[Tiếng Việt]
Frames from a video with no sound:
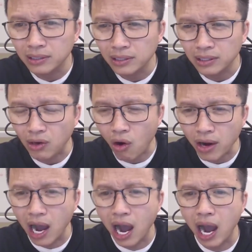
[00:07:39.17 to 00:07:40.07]
Khó
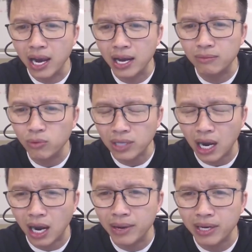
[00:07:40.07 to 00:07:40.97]
ghê á, muốn trả
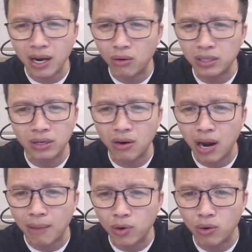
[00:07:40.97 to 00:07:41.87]
lời mấy câu đó thì khó
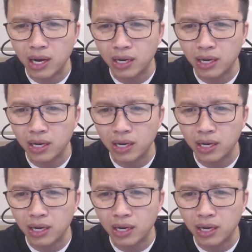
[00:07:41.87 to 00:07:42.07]
lắm luôn á.